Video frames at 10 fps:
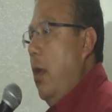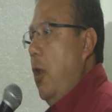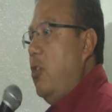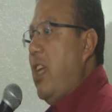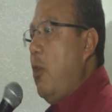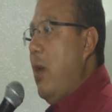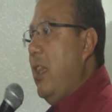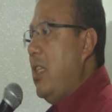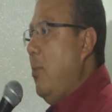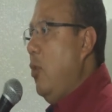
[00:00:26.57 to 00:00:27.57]
Los
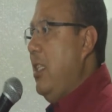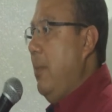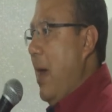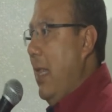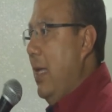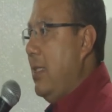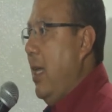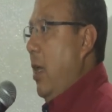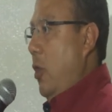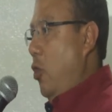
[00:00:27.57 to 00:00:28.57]
ayudantes municipales
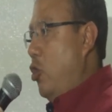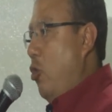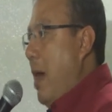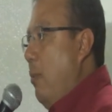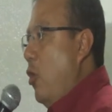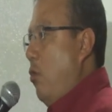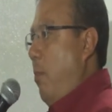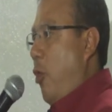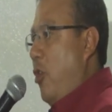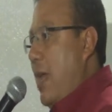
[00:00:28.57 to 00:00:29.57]
nos sumamos un
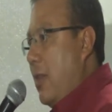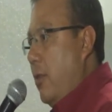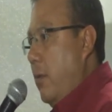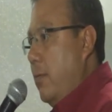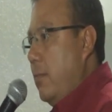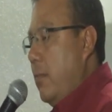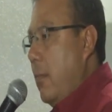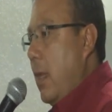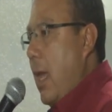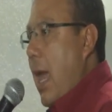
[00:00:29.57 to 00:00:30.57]
proyecto
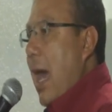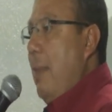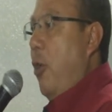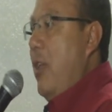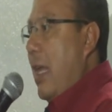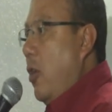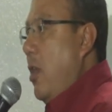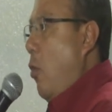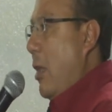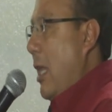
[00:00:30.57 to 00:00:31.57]
al proyecto
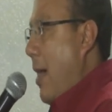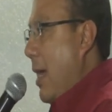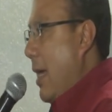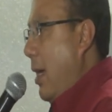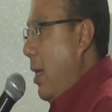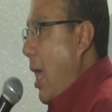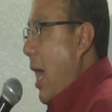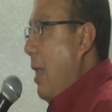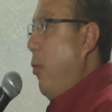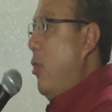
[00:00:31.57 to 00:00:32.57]
de Cuernavaca,
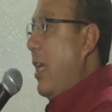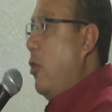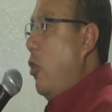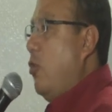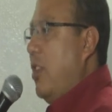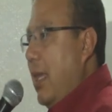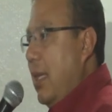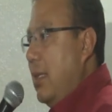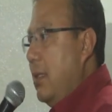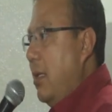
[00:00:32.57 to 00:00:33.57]
al proyecto de
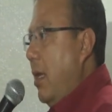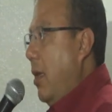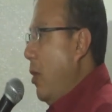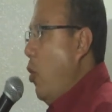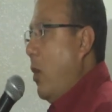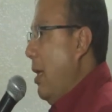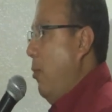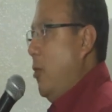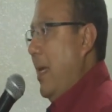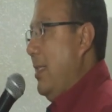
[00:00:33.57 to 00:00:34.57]
ustedes. No
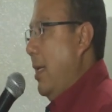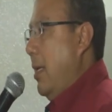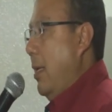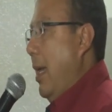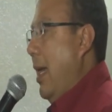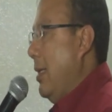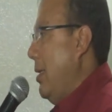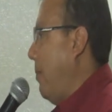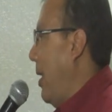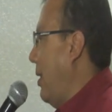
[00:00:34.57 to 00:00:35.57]
queremos pasar,
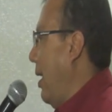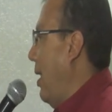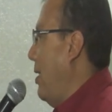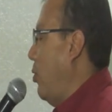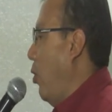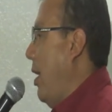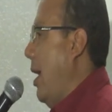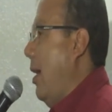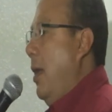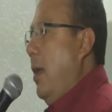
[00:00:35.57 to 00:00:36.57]
hacer parte de la
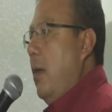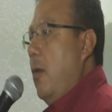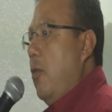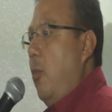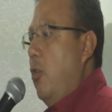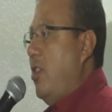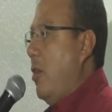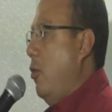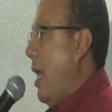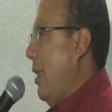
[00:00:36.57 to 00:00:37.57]
historia como los
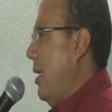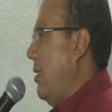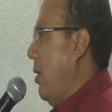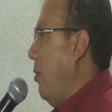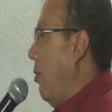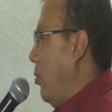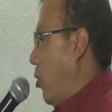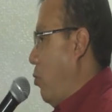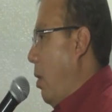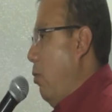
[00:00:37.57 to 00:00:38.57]
ayudantes de donde
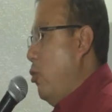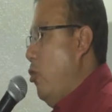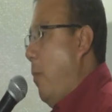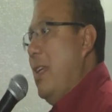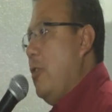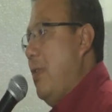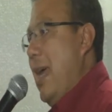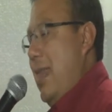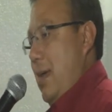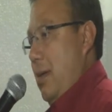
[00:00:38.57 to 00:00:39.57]
nuestros pueblos no pasó
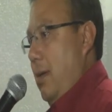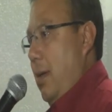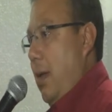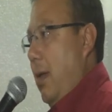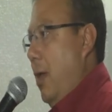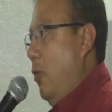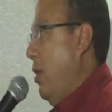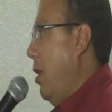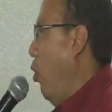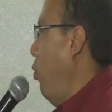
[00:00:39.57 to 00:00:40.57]
nada, en
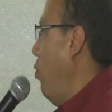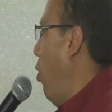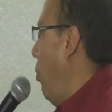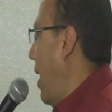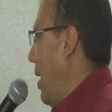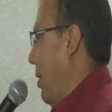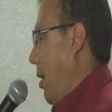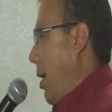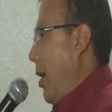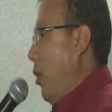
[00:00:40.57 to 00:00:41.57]
donde no hubo obra,
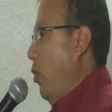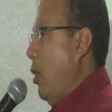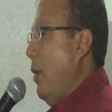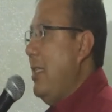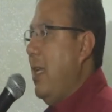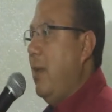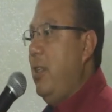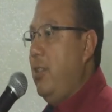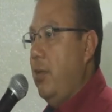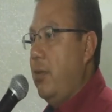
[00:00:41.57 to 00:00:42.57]
en donde no hay
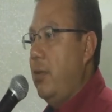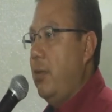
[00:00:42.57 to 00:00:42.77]
servicios,